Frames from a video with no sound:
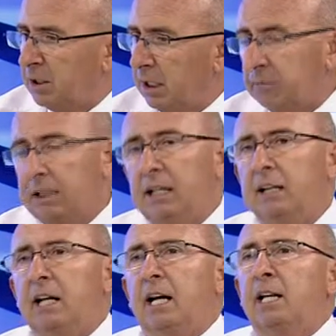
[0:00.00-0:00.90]
Hem de
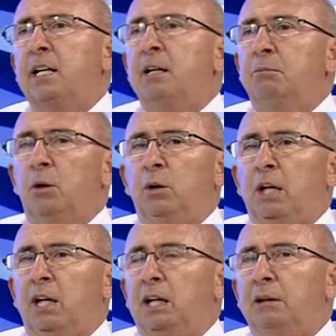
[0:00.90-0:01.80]
lider
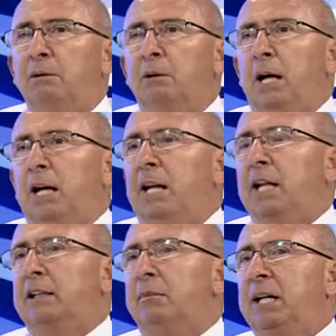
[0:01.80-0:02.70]
böyle
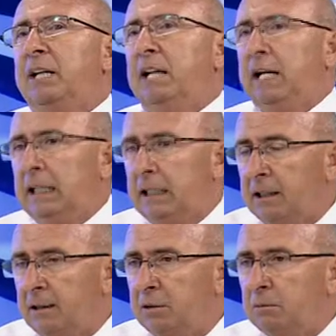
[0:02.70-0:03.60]
alelade biri değil.
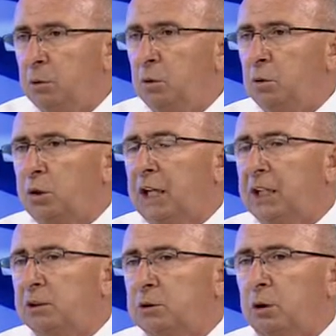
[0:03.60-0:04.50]
Bu
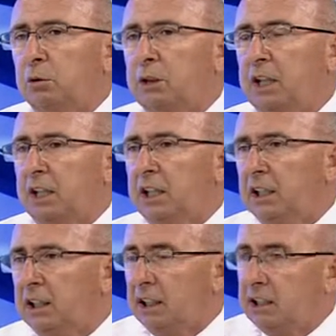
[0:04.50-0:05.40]
ülkenin son 40
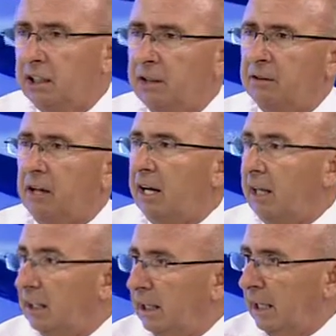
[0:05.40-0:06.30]
yıllık
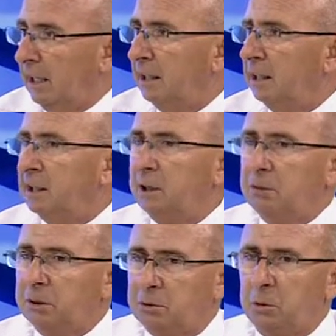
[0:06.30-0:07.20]
tarihine,
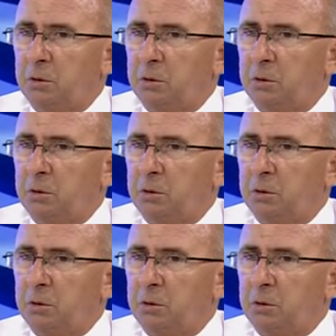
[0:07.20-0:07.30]
Kıbrıs Türk